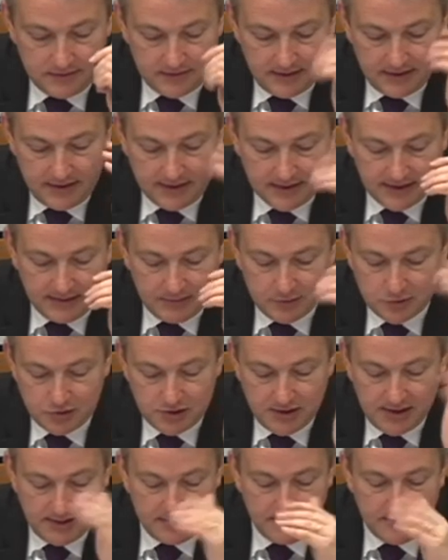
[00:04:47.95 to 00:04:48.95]
les
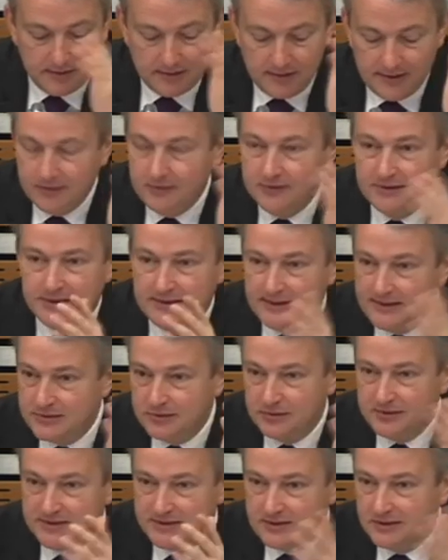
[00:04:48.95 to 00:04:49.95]
lacrymogènes que les grenades
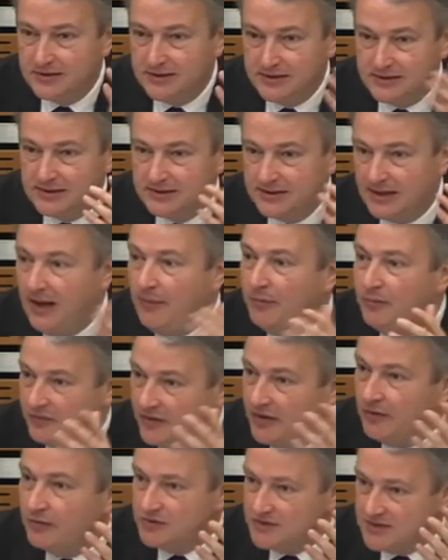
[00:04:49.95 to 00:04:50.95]
assourdissantes, etc.,
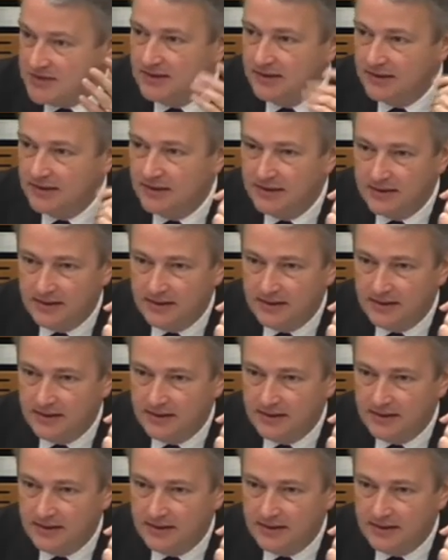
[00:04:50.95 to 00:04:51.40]
pouvaient aussi